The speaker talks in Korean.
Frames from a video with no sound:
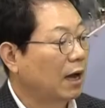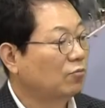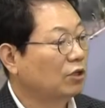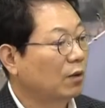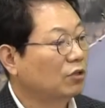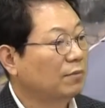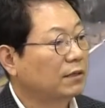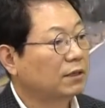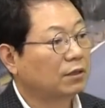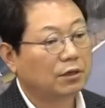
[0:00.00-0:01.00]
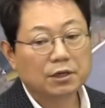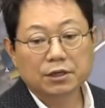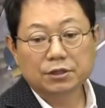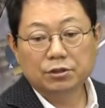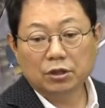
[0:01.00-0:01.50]
나무, 나무들이 많잖아요.
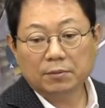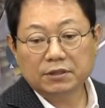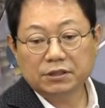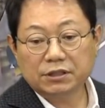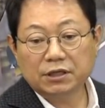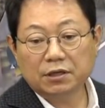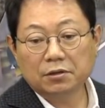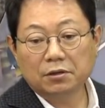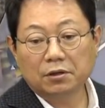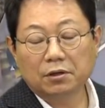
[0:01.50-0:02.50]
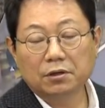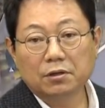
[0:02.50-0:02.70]
이런 게 막 스치잖아요.